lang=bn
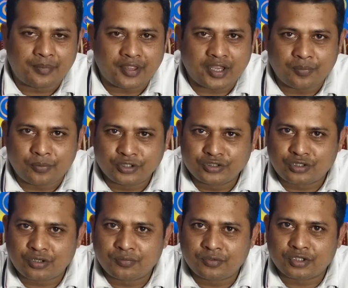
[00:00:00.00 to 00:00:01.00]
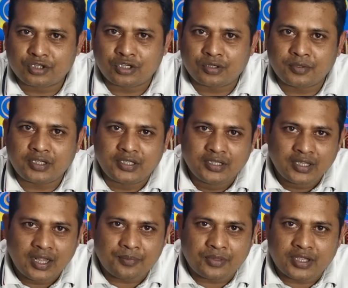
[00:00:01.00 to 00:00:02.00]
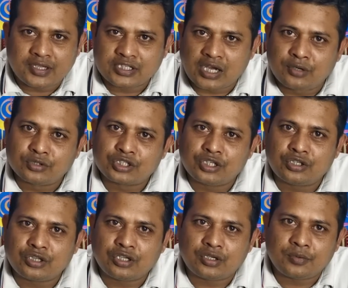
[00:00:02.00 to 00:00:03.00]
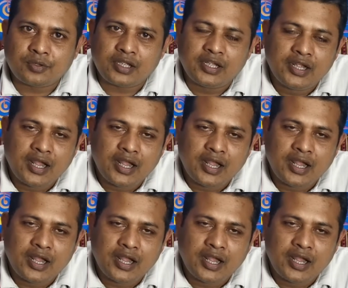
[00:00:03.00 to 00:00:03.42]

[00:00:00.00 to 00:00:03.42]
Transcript: আপনাকে পরিশ্রম করতে হবে আপনাকে সাহসী হতে হবে